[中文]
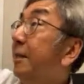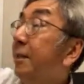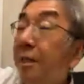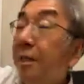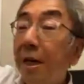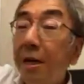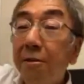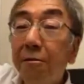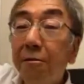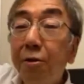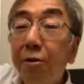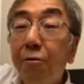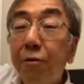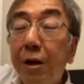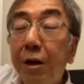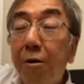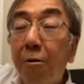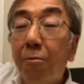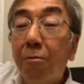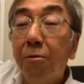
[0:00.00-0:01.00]
火星了，
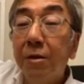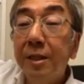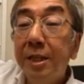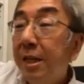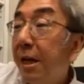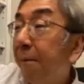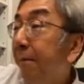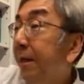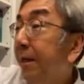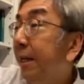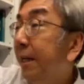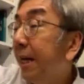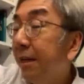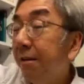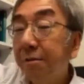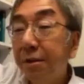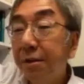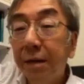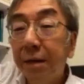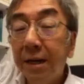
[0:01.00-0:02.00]
明天又什么
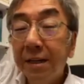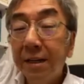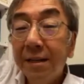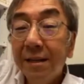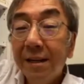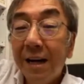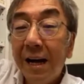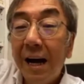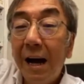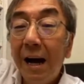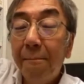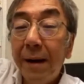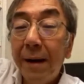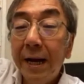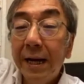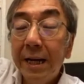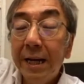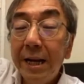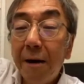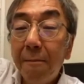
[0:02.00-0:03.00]
啊，买个
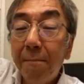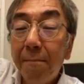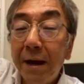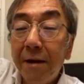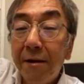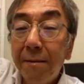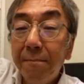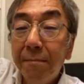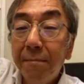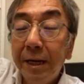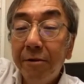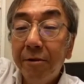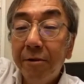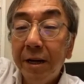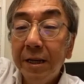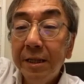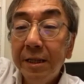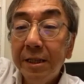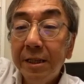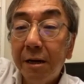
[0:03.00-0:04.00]
$2,000,000一
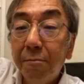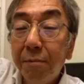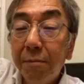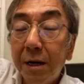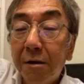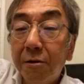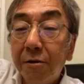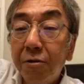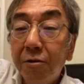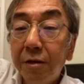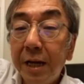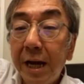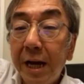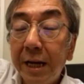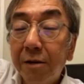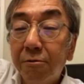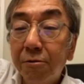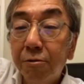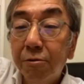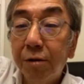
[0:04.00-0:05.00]
张票去太
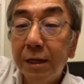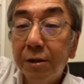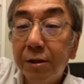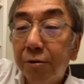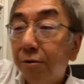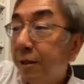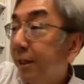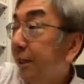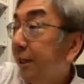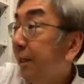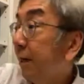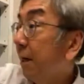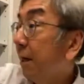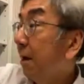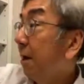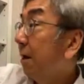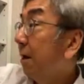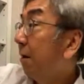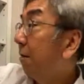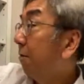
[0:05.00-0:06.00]
空穿梭机，
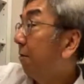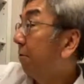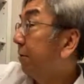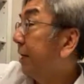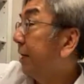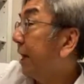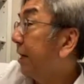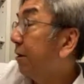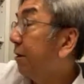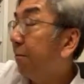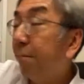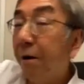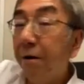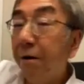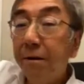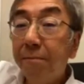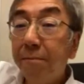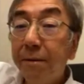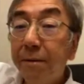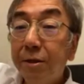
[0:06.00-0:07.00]
后天又跑
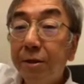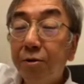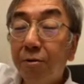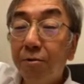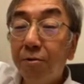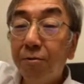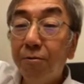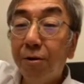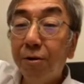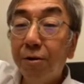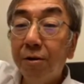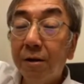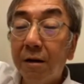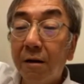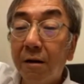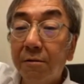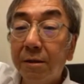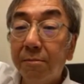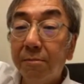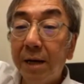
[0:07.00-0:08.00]
到中国去
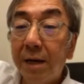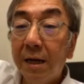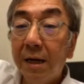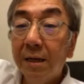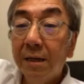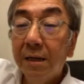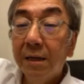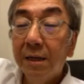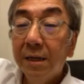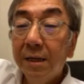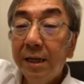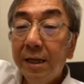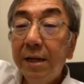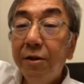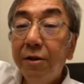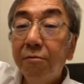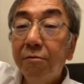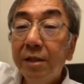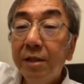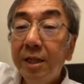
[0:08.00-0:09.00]
搞什么电
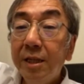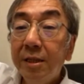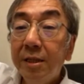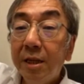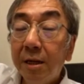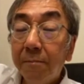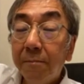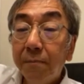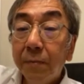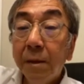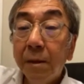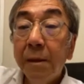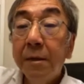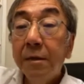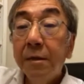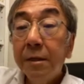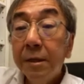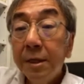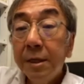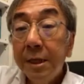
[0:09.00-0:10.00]
动汽车，
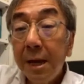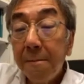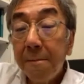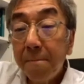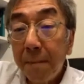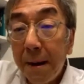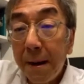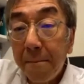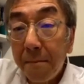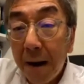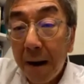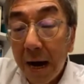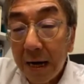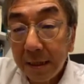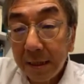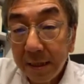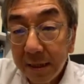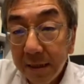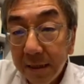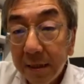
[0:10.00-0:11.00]
先把马
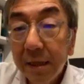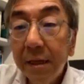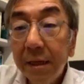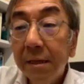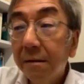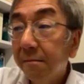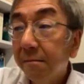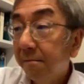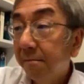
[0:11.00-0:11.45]
斯克